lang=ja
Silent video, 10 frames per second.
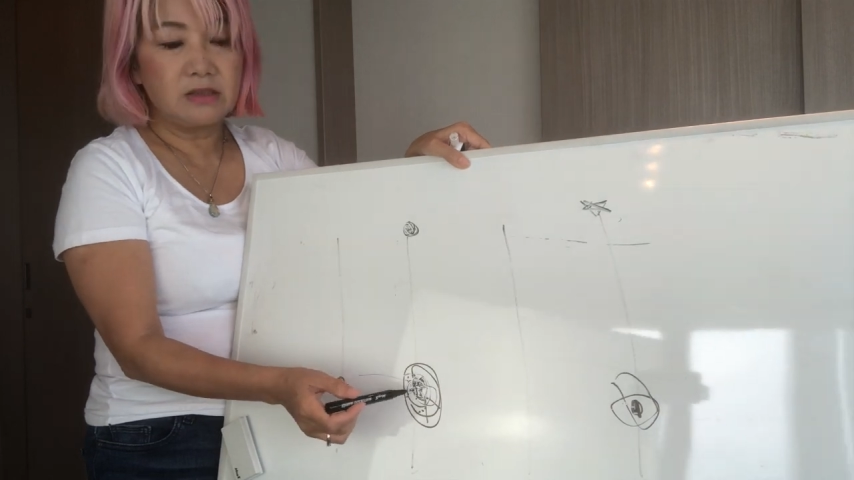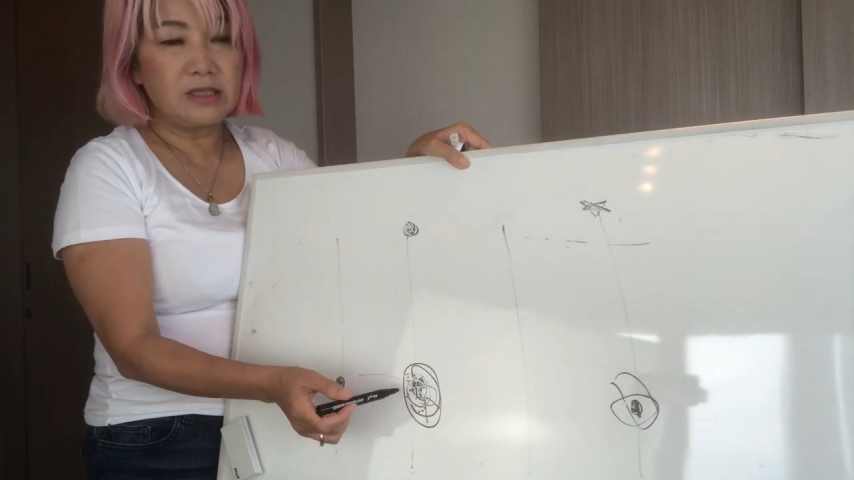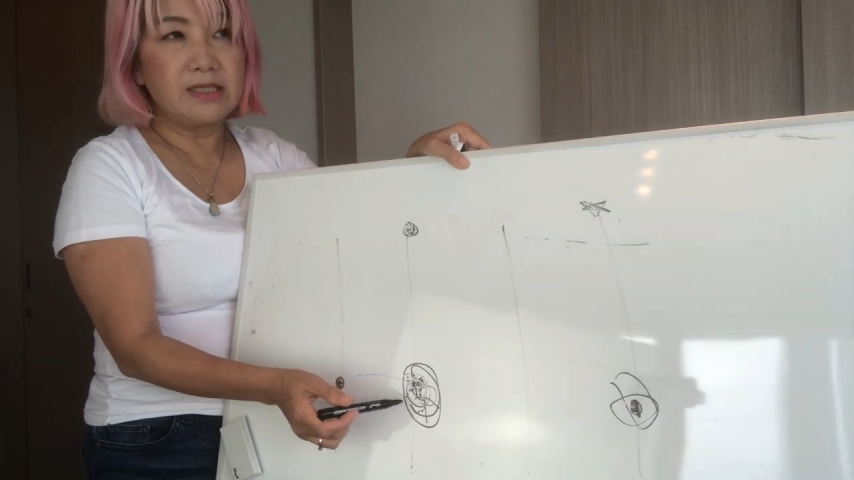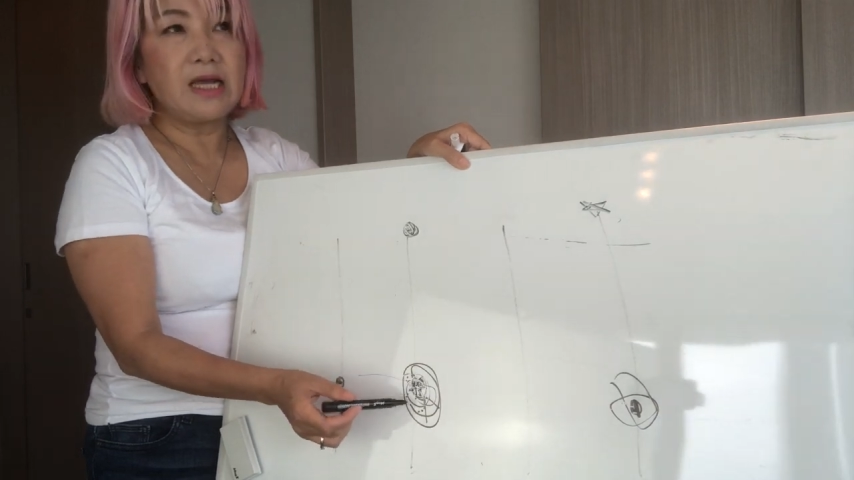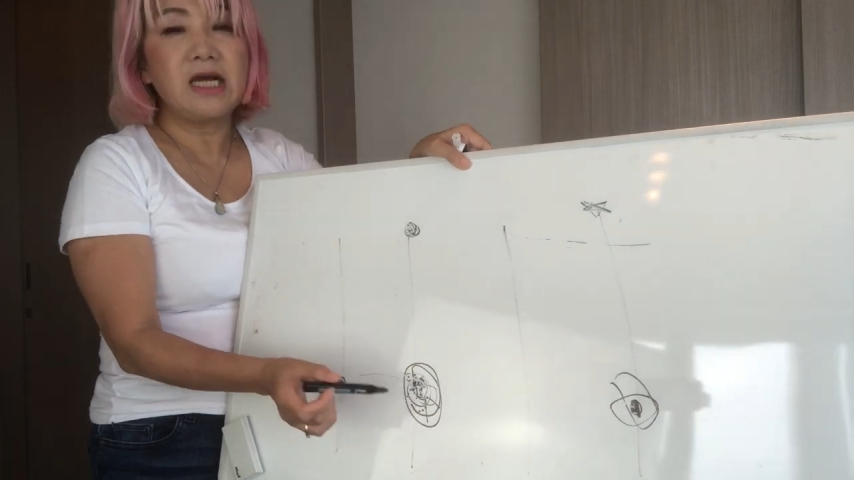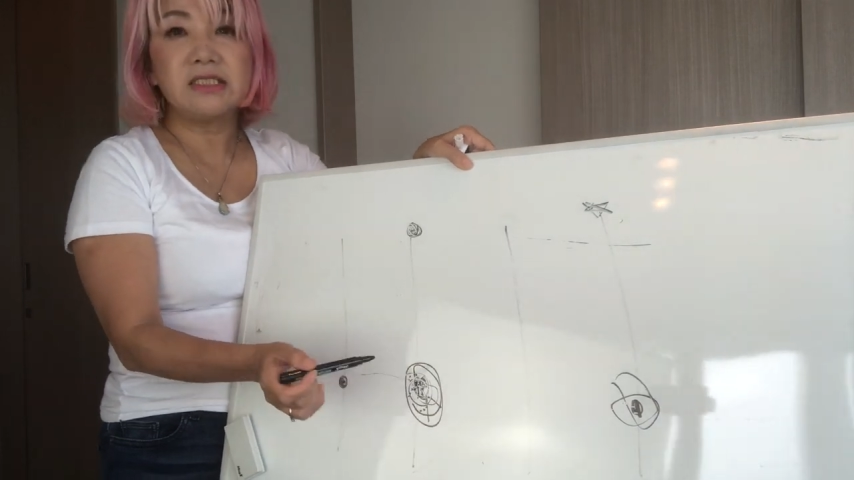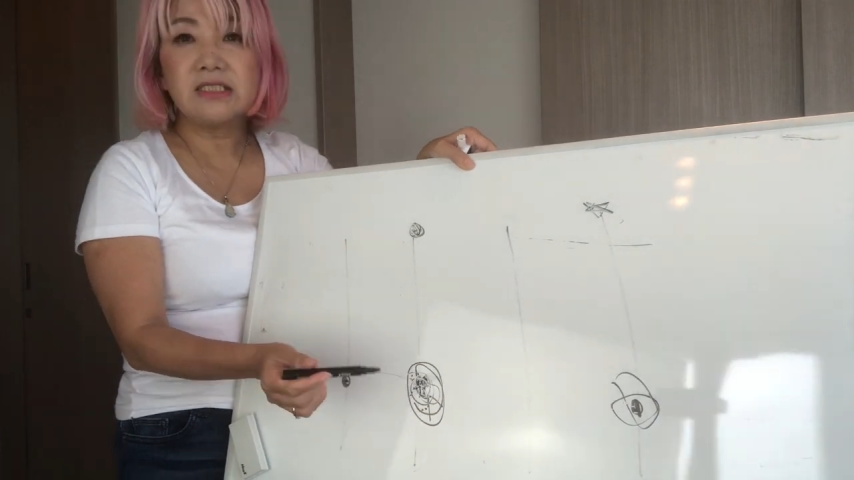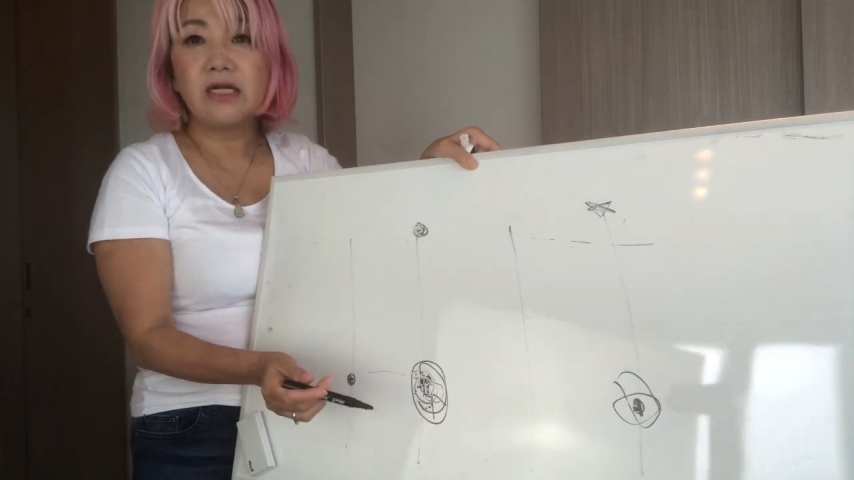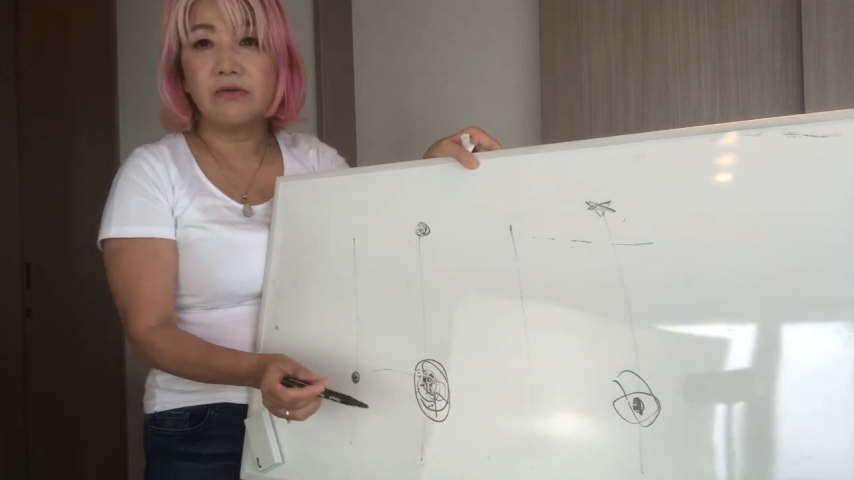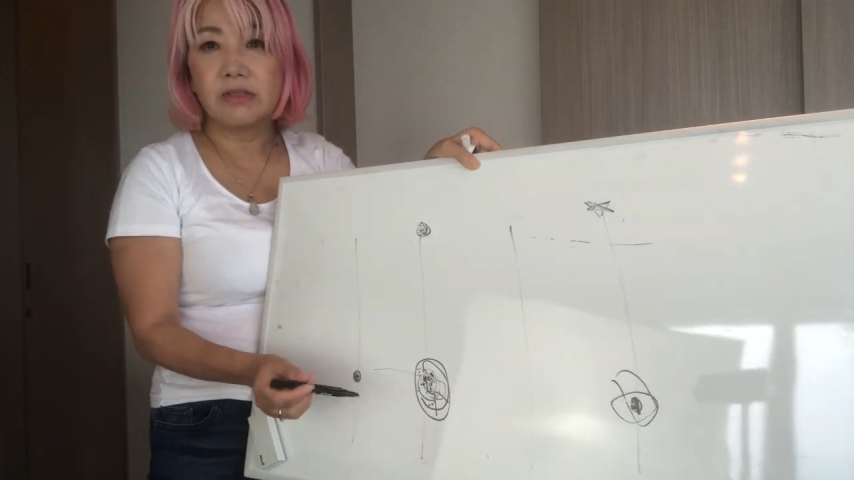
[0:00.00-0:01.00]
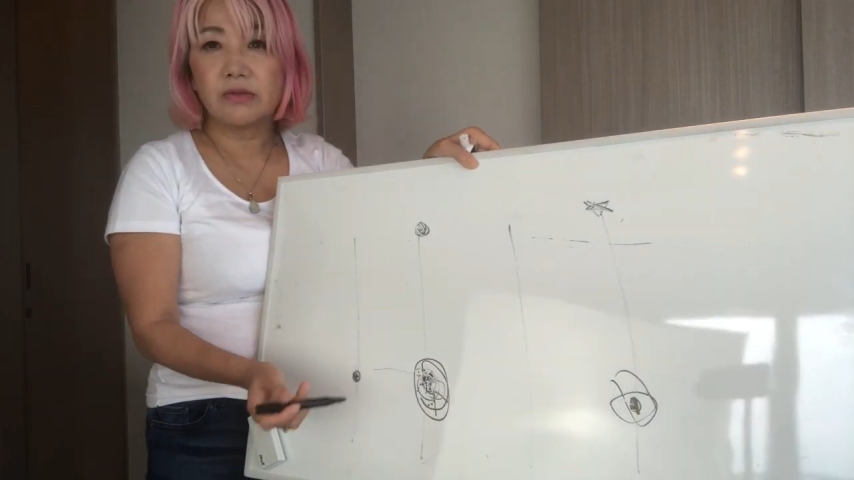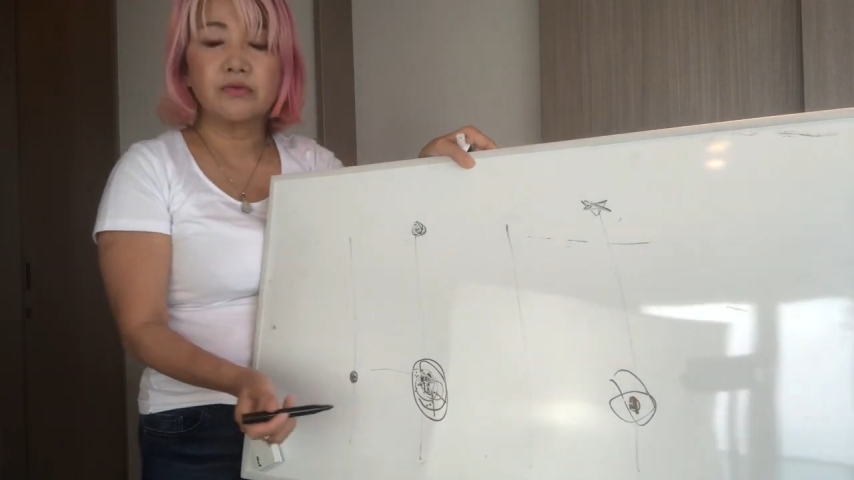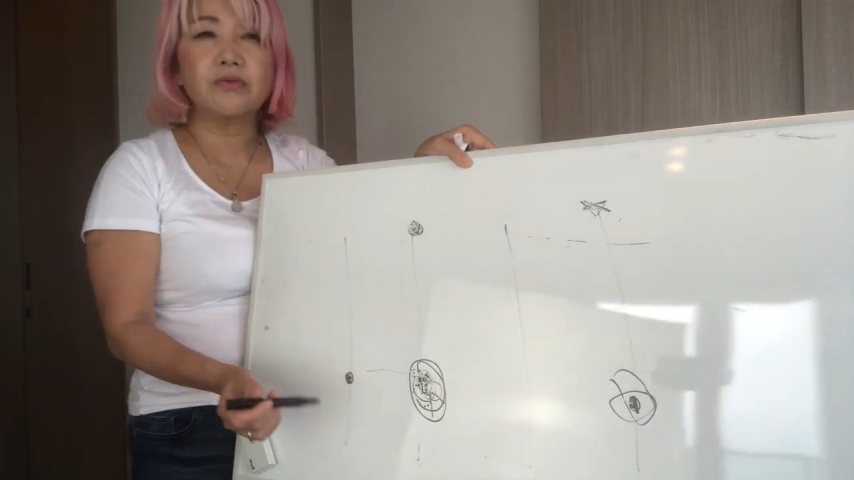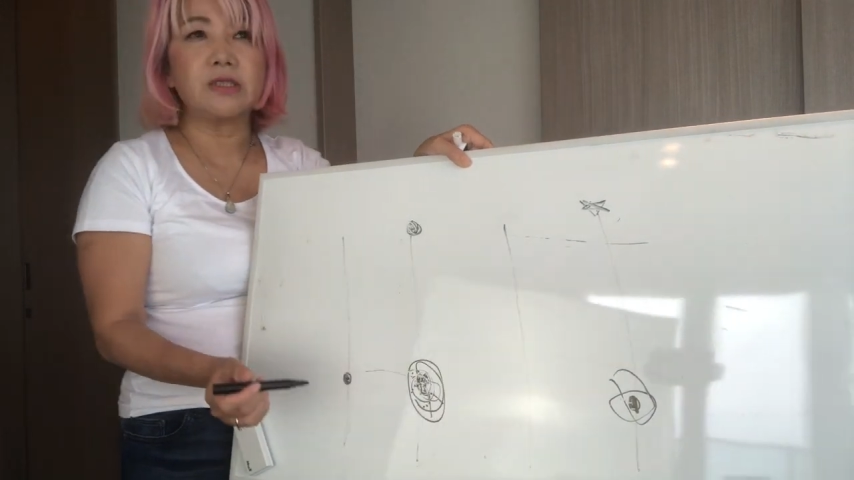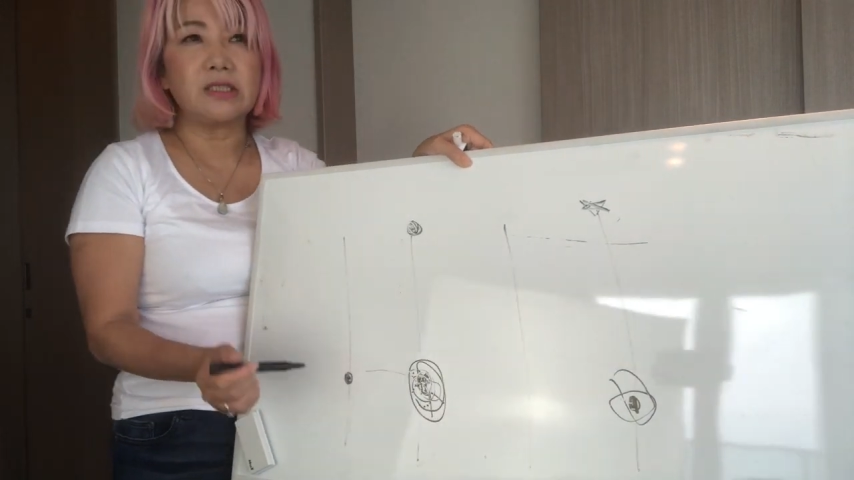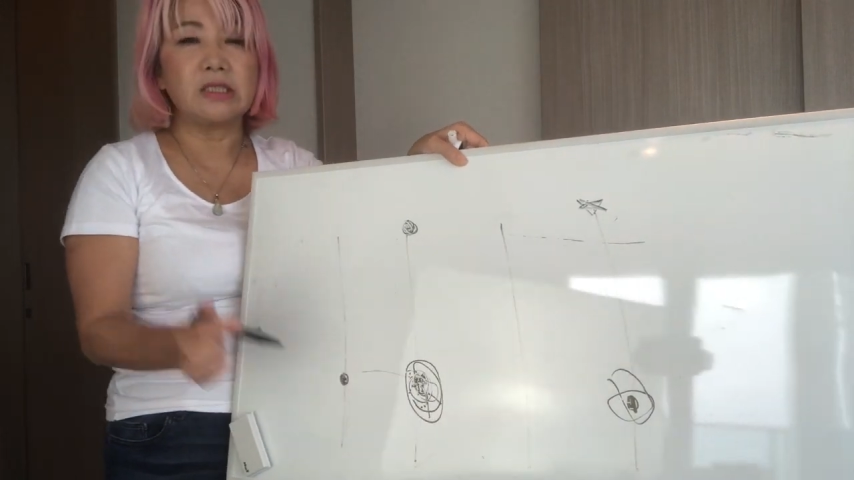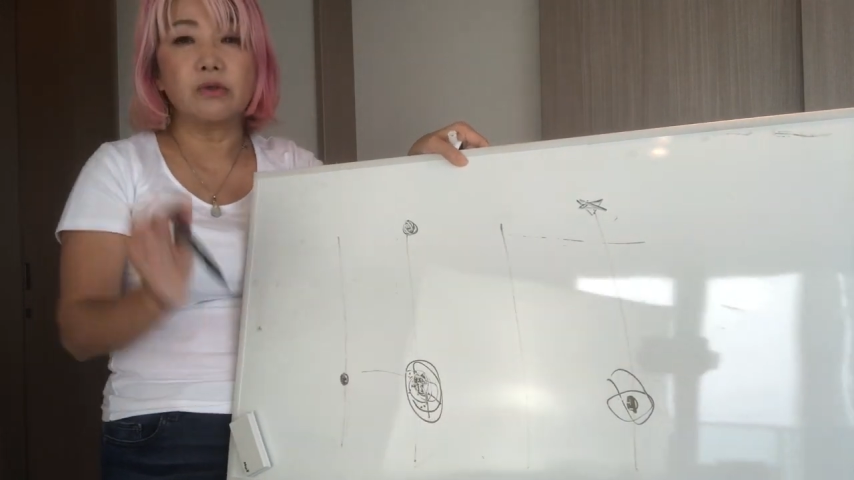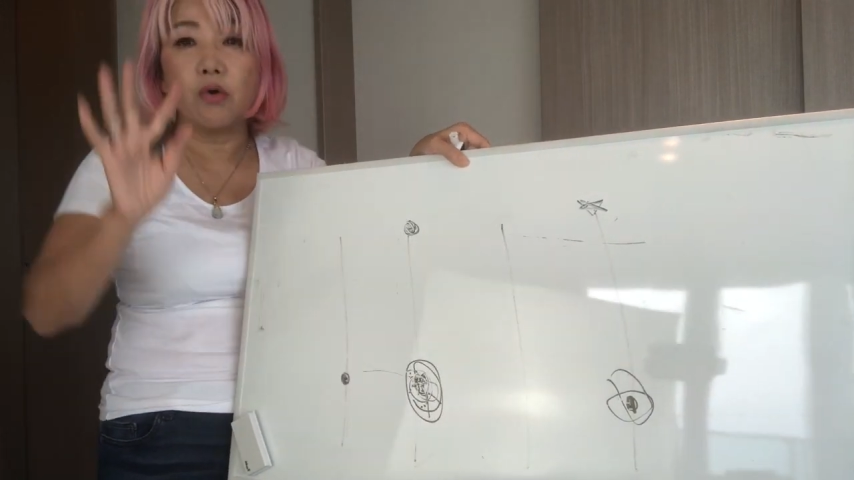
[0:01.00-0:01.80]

いで大事なのはその時に